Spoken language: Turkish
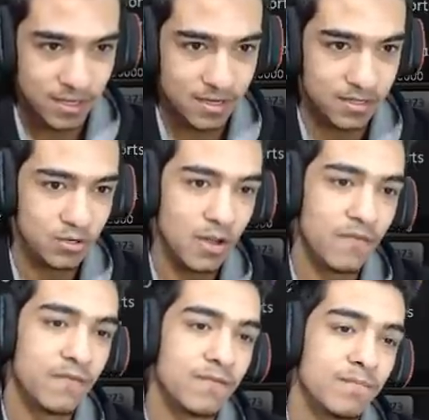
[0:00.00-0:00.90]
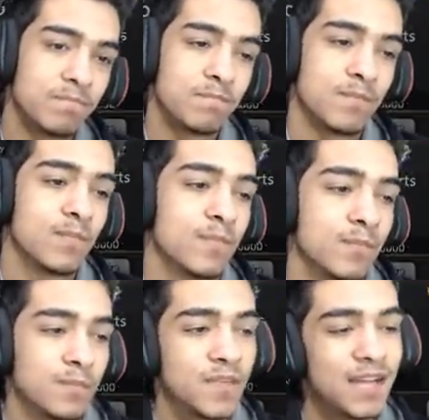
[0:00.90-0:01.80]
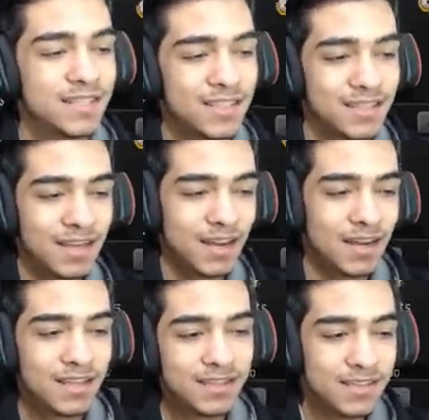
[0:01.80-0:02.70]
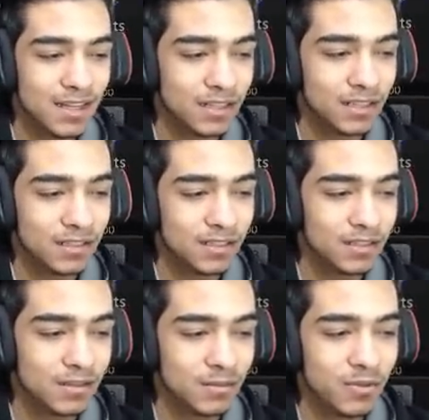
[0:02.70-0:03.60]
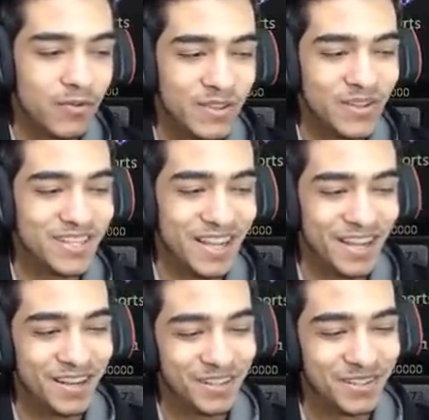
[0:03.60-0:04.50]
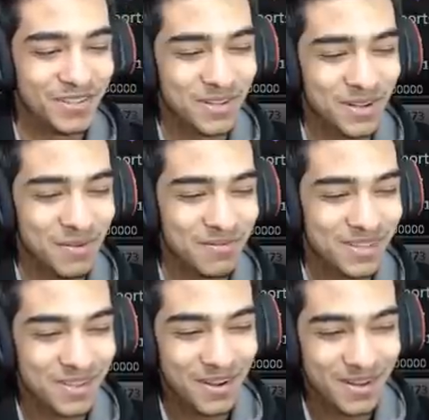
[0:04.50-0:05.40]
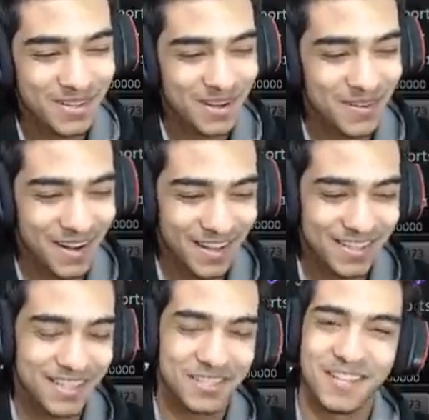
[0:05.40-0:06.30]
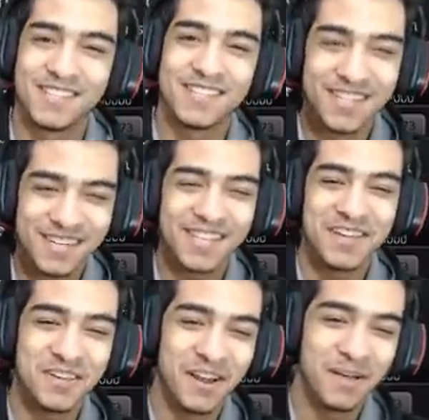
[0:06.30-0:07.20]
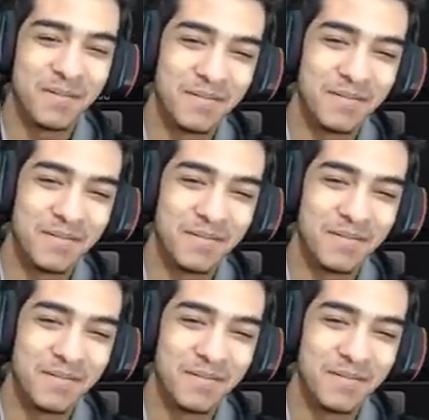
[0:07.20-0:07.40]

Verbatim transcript: şu an gerçekten hani insan bu videoyu çekerken üzülüyorum. Size öyle söyleyeyim arkadaşlar. Şu an sinirden geliyorum yemin